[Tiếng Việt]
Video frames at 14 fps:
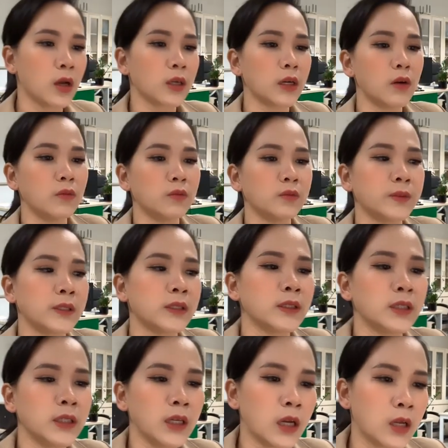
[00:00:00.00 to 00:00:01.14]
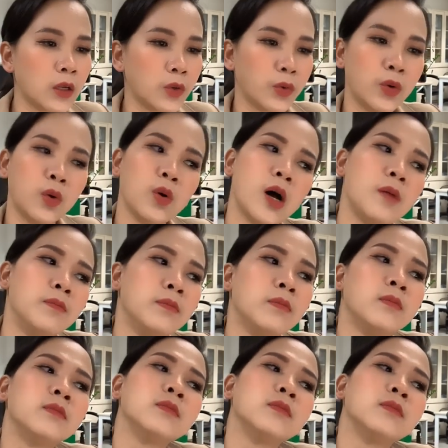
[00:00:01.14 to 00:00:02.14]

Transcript: cộng với độ ẩm